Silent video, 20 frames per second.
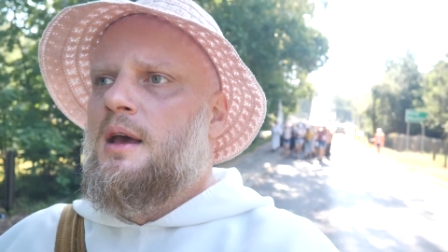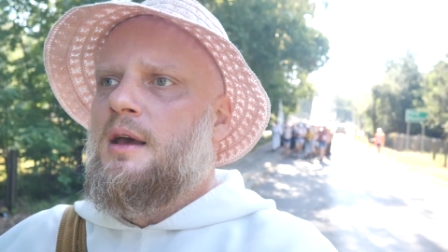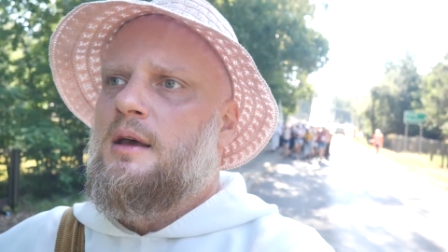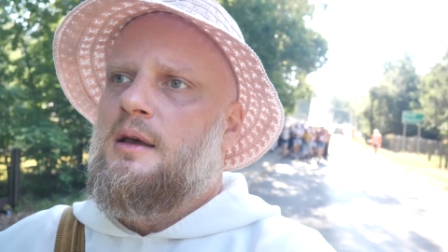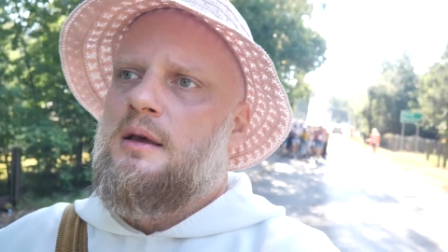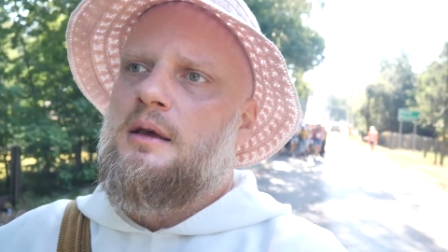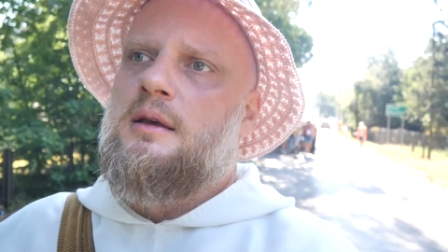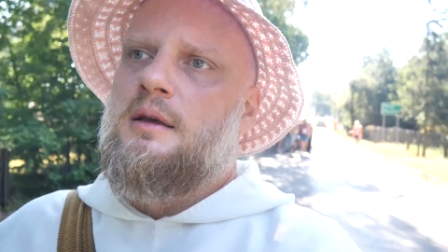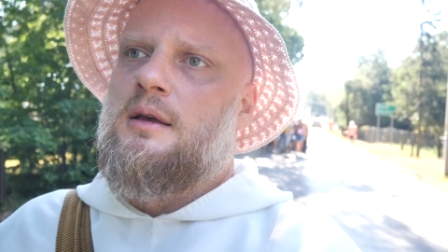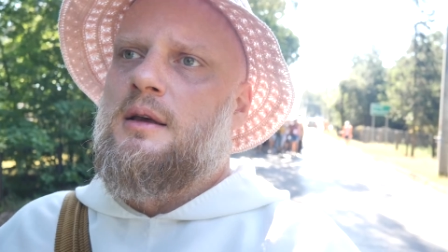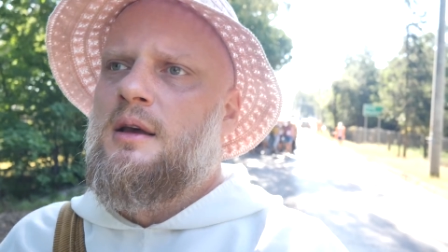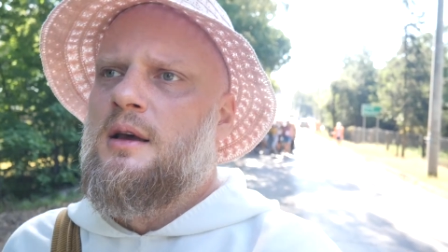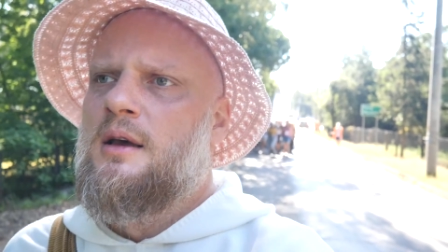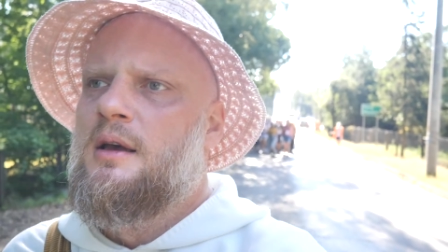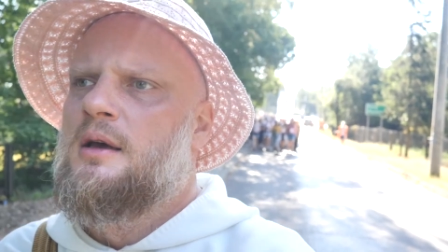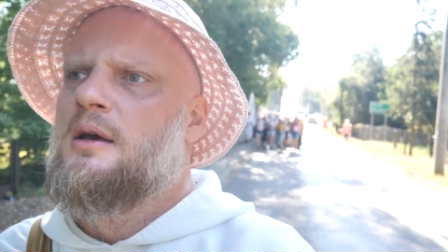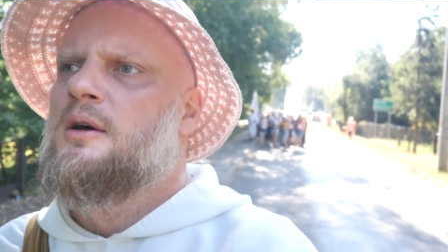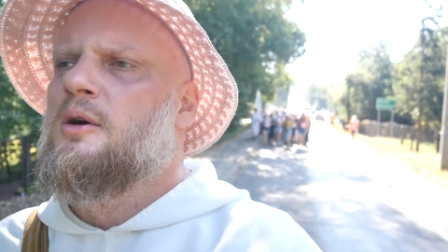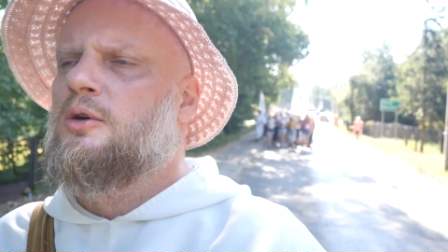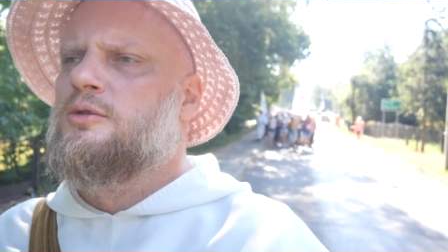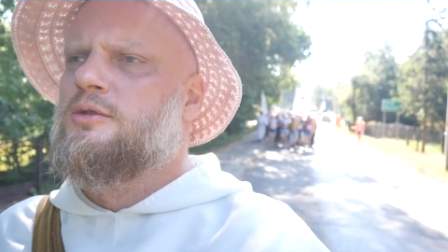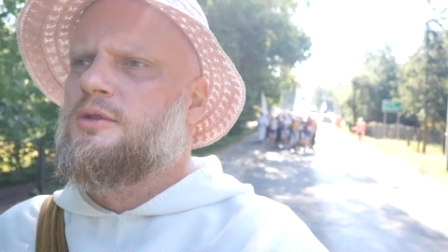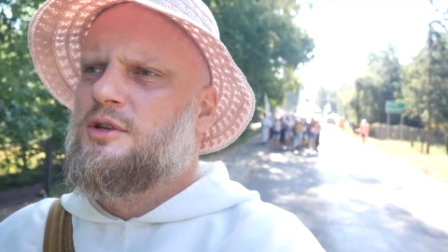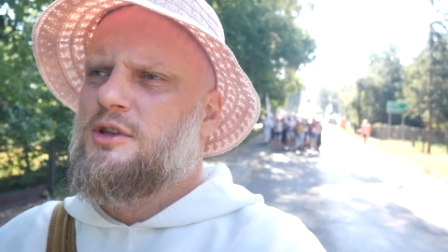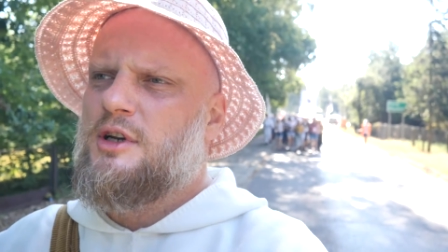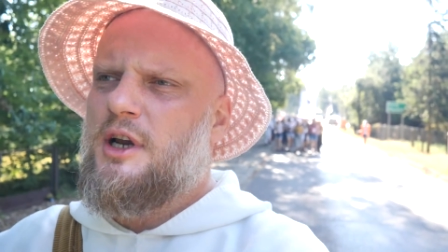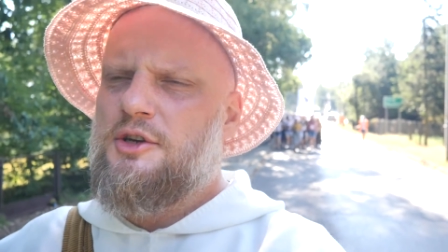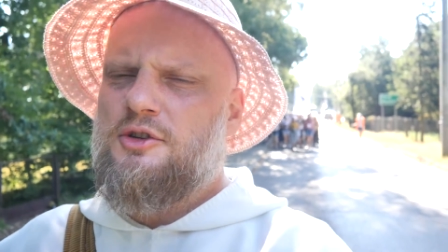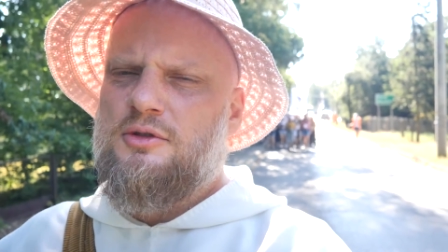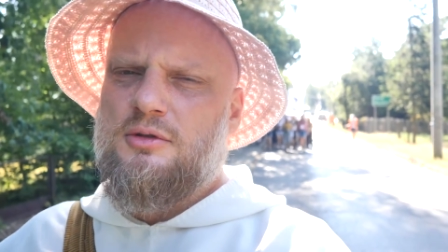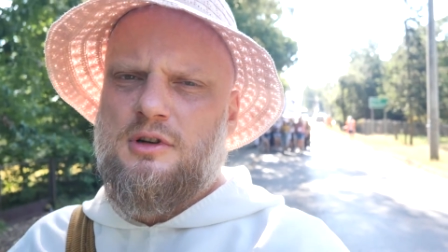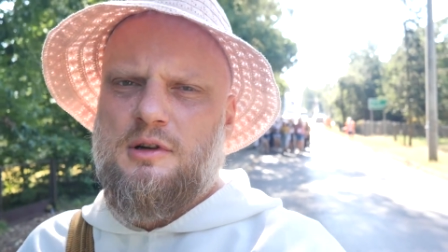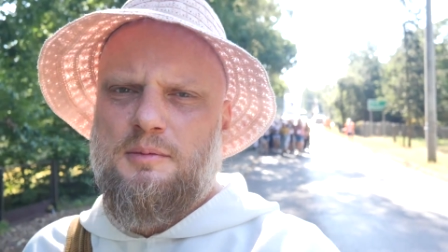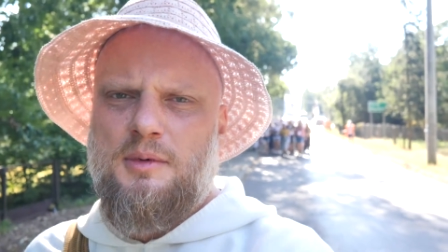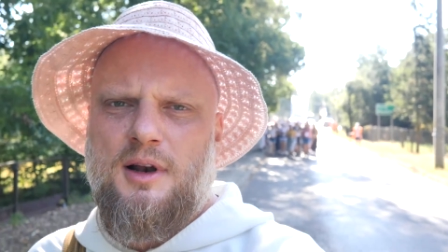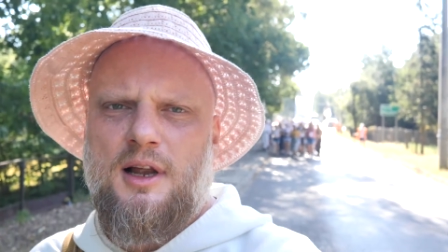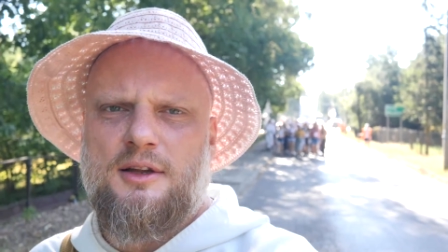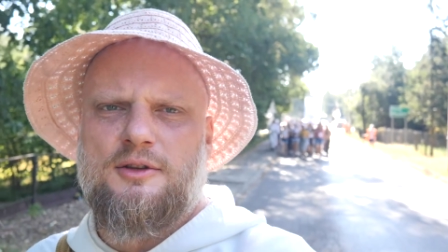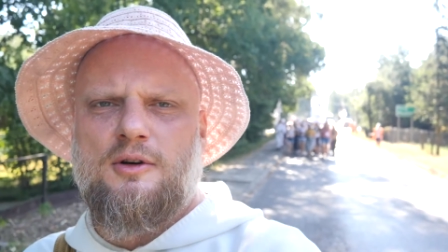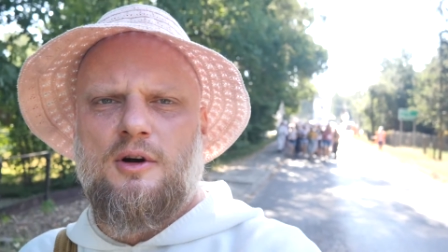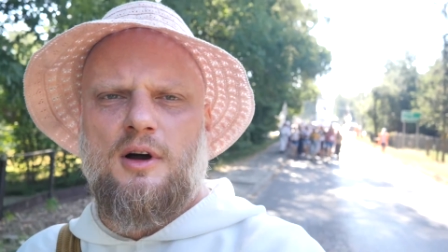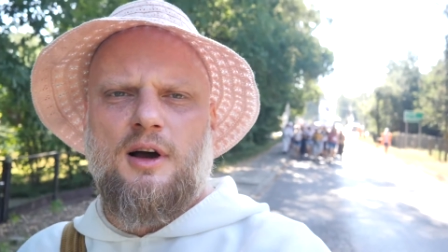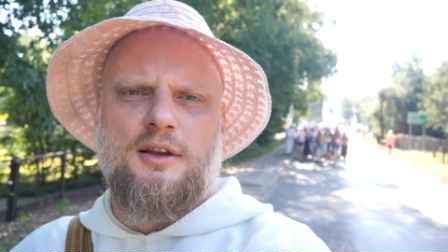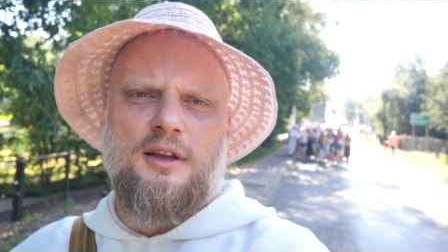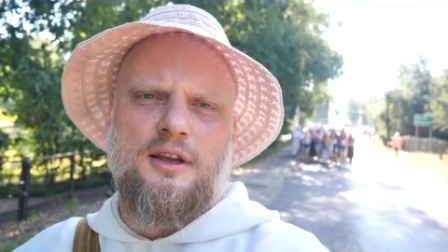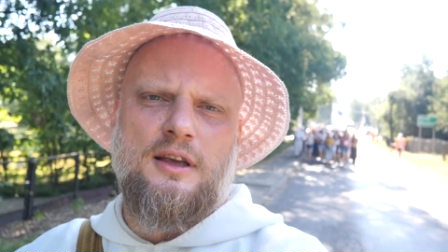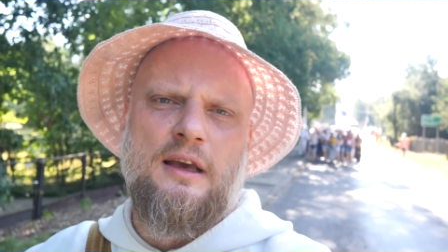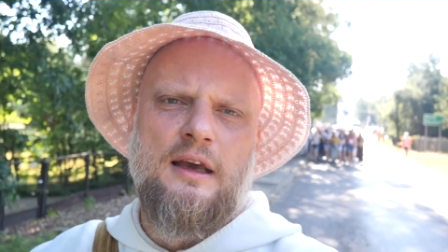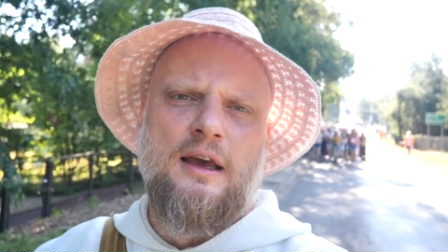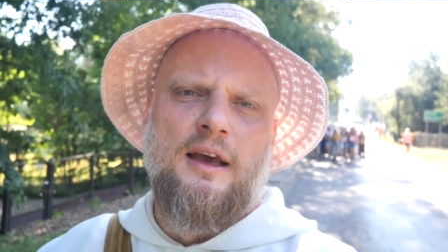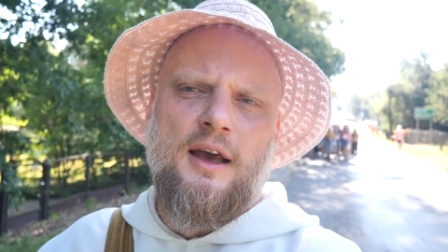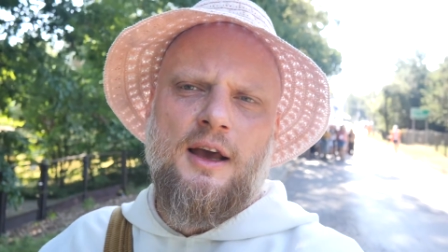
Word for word: Yy, od sześciu chyba lat, kochani,